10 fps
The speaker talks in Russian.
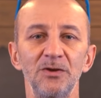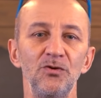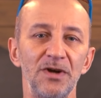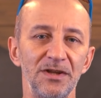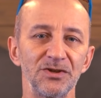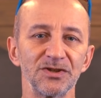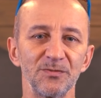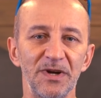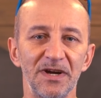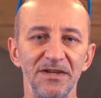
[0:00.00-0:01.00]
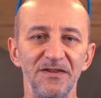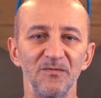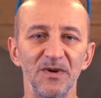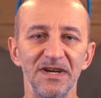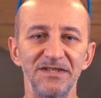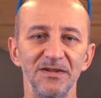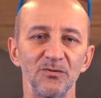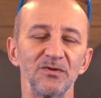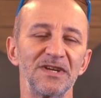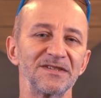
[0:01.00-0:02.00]
Ну и, конечно же, приходите в магазин.
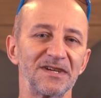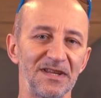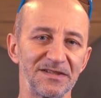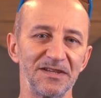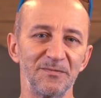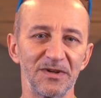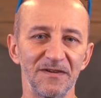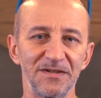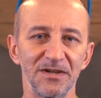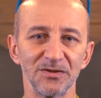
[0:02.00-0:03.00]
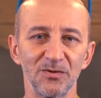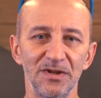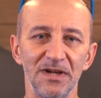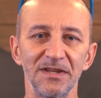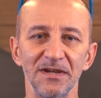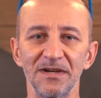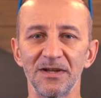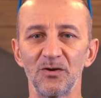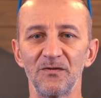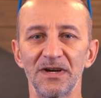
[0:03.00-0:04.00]
У нас классные продавцы-консультанты,
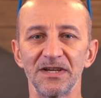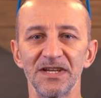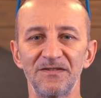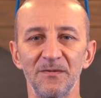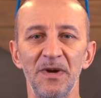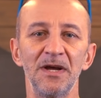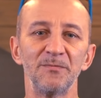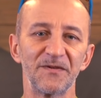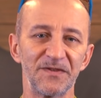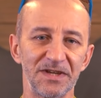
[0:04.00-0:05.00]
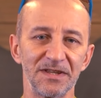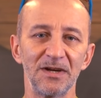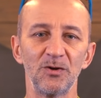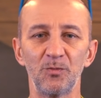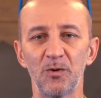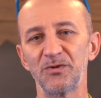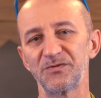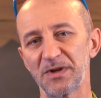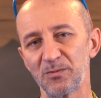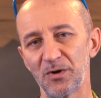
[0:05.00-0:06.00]
готовы оказать вам профессиональную помощь
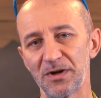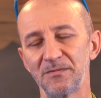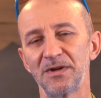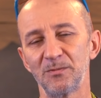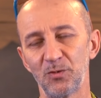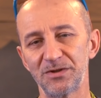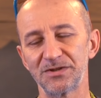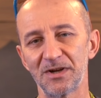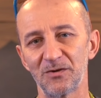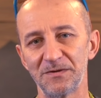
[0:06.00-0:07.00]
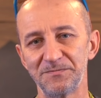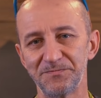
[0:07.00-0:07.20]
в подборе. Будьте здоровы!